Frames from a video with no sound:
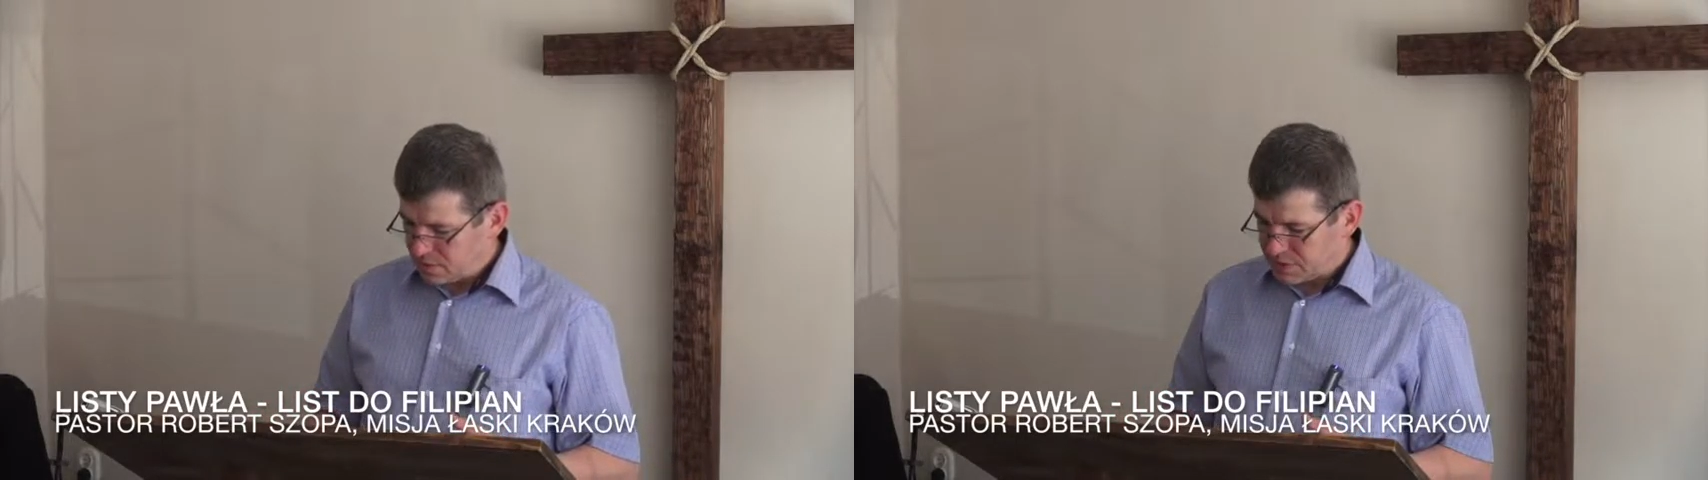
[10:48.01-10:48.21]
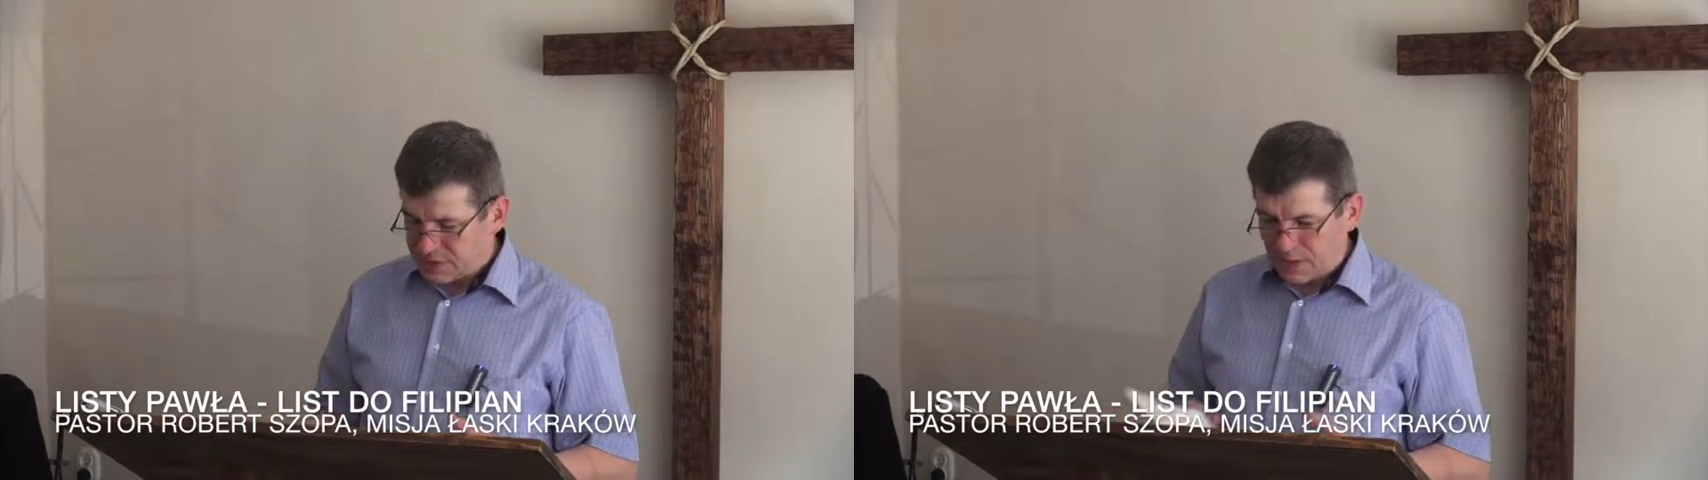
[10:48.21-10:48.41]

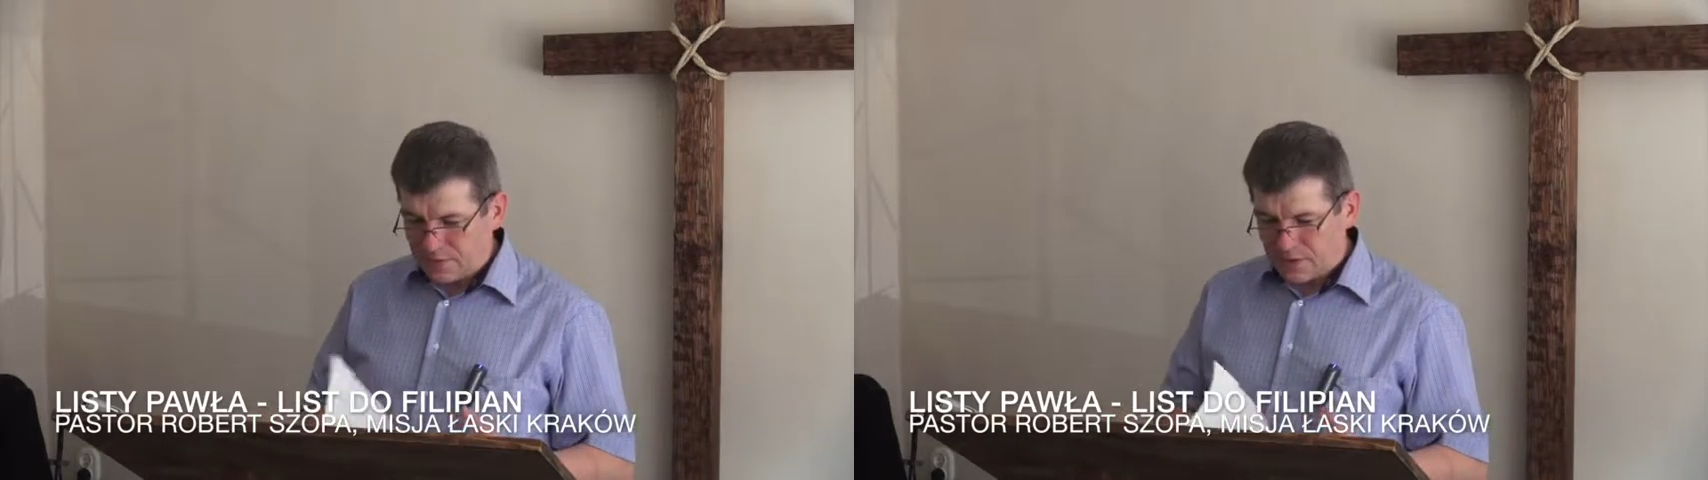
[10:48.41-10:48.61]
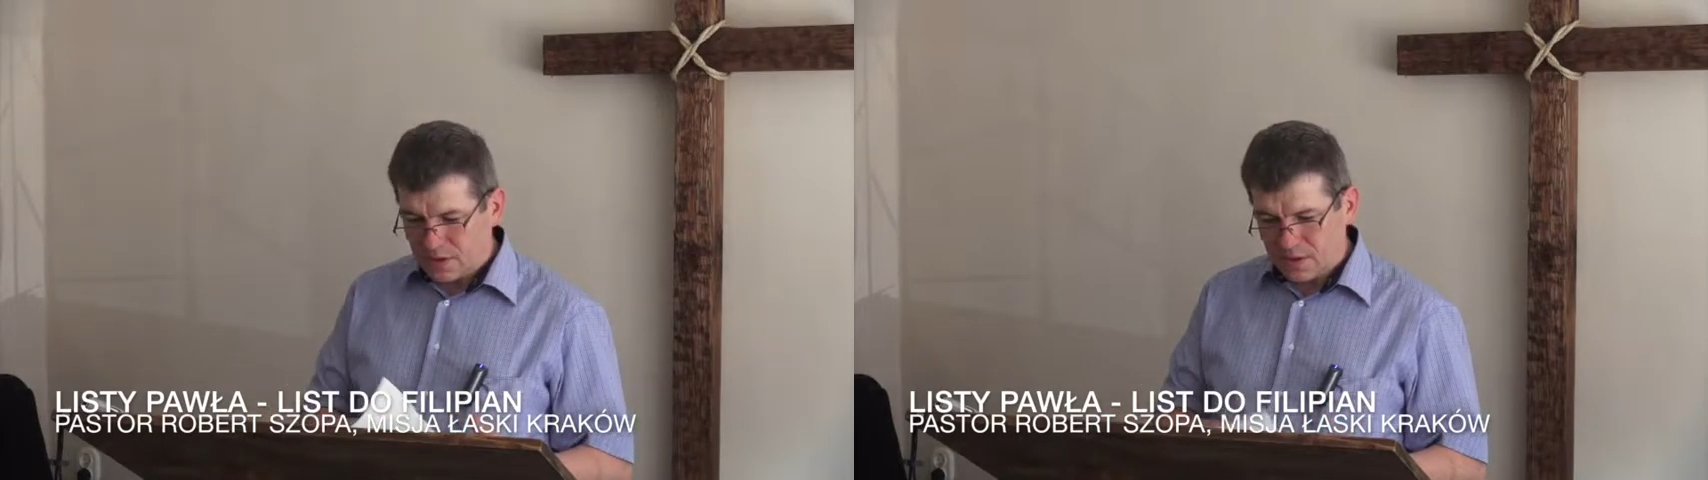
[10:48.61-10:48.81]

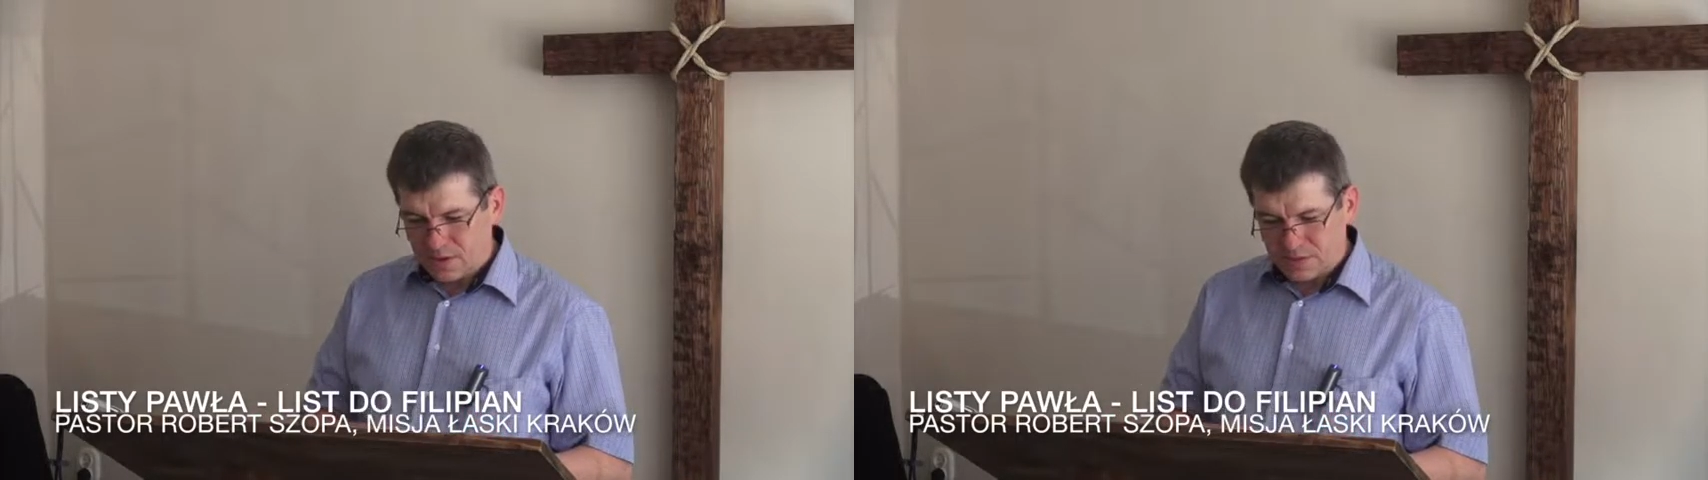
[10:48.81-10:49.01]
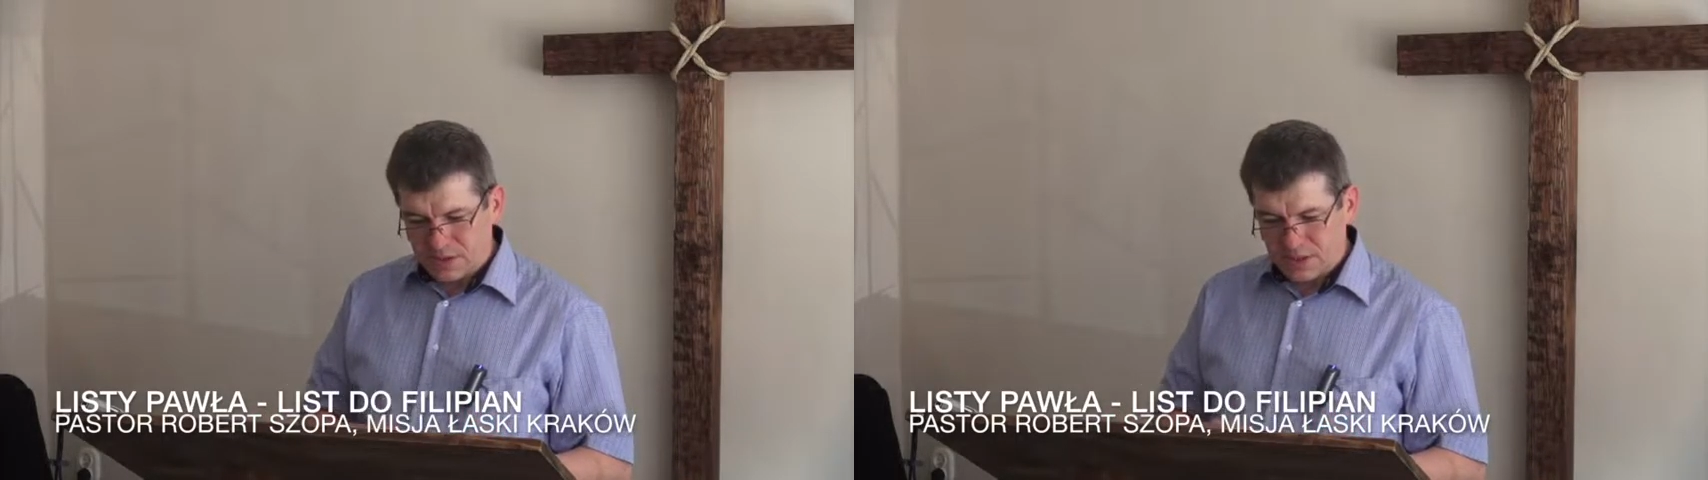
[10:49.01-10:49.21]
przedstawienie,
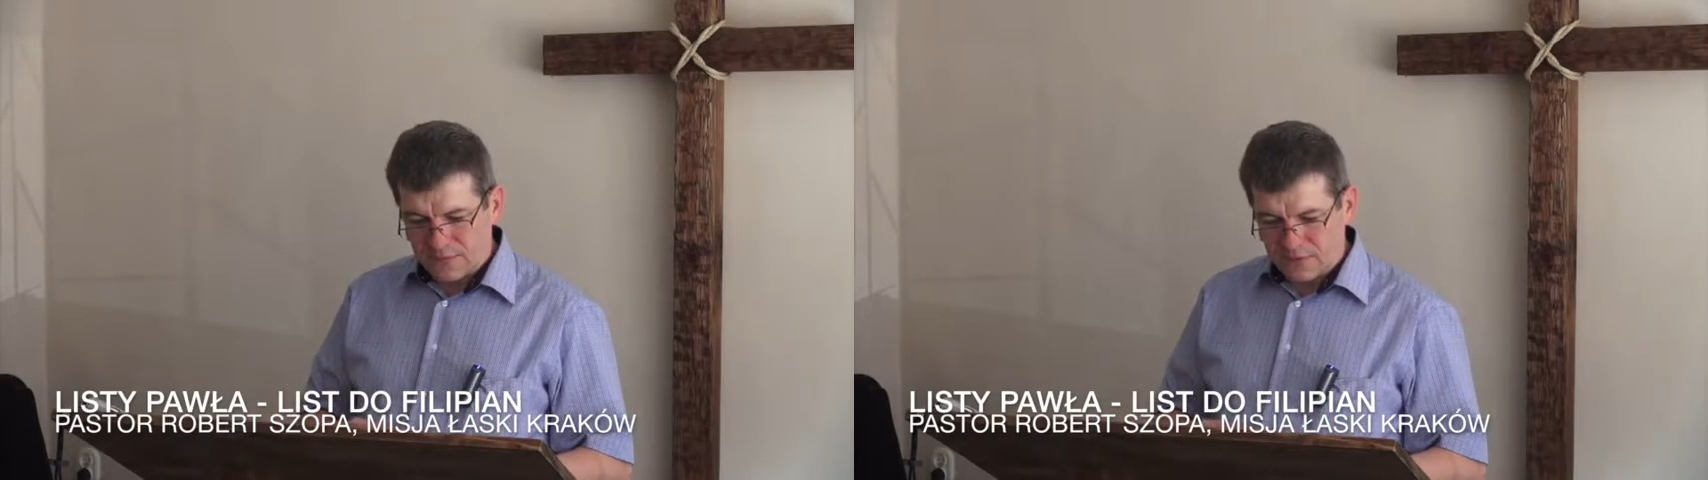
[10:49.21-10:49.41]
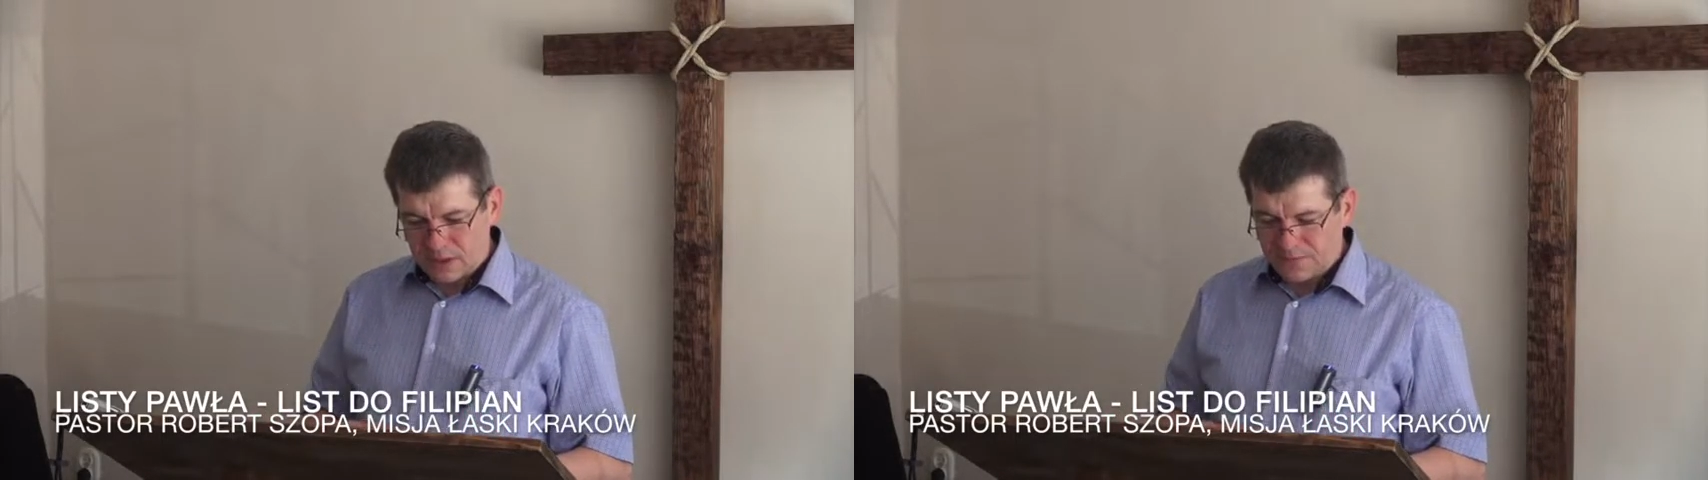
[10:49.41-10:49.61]
przedstawienie